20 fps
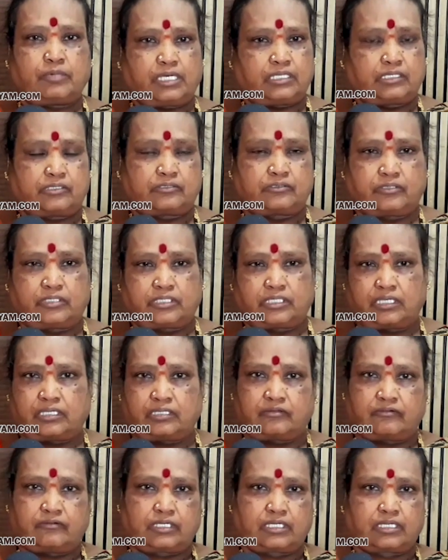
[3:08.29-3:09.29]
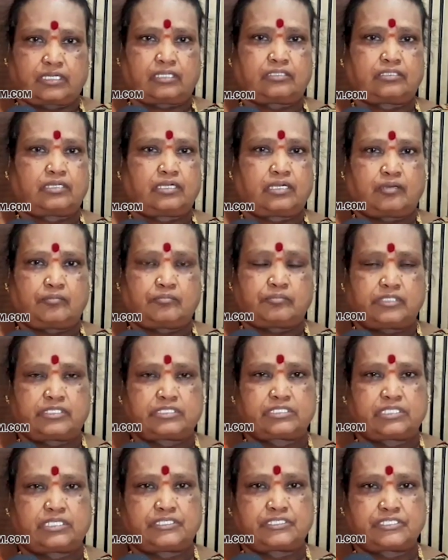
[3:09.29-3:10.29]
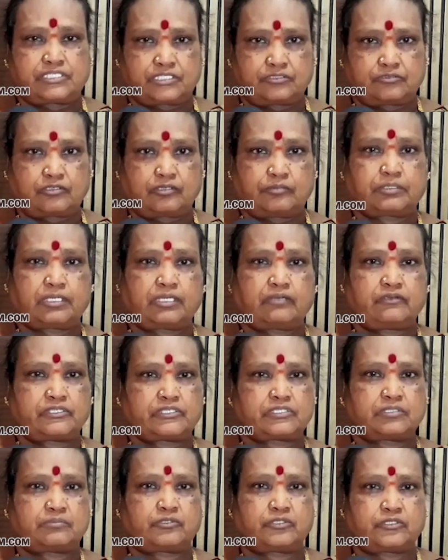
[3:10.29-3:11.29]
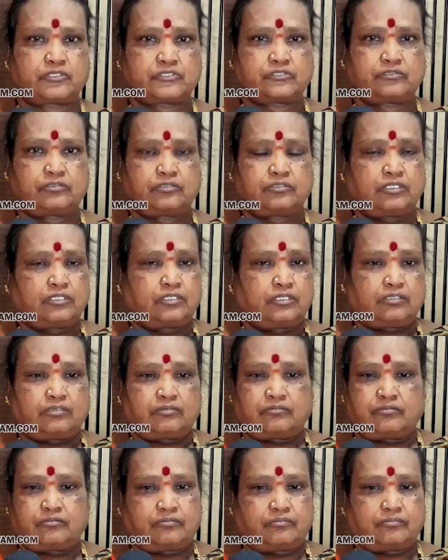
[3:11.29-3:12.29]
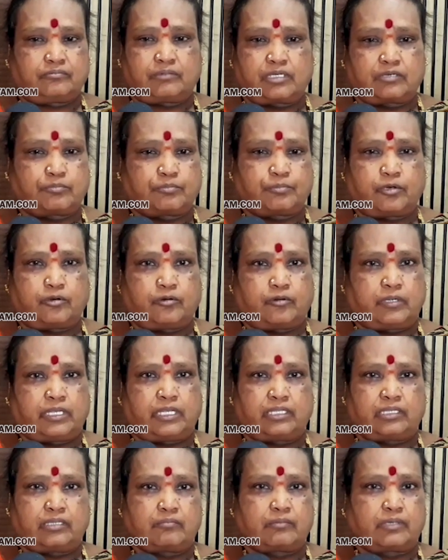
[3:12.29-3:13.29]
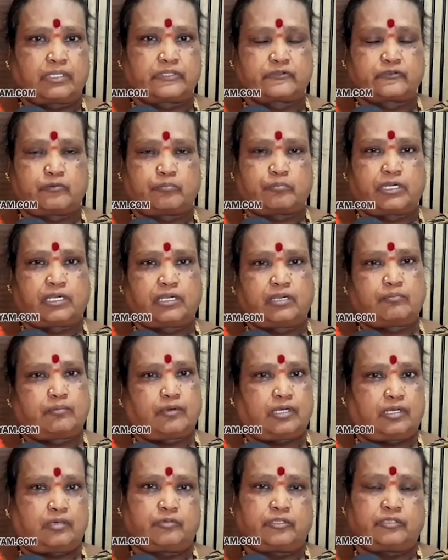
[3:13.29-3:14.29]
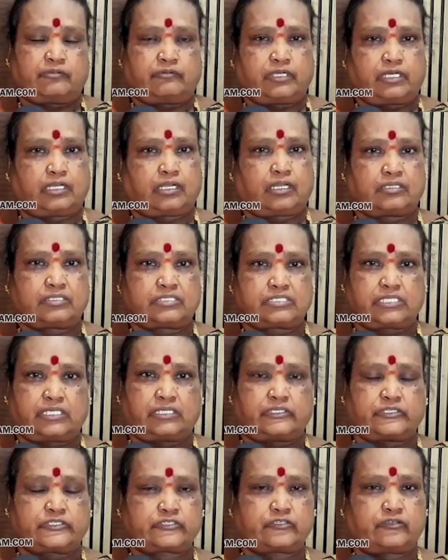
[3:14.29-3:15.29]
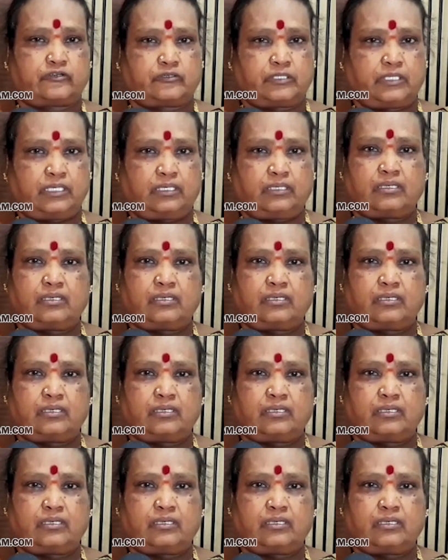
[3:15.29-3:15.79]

బాధతోటి ఆయన వర్క్ అంతా కంప్లీట్ చేయించి గృహప్రవేశం రోజు మాకు పోవడానికి మనసు ఒప్పక బాబు విగ్రహం చేయించుకొని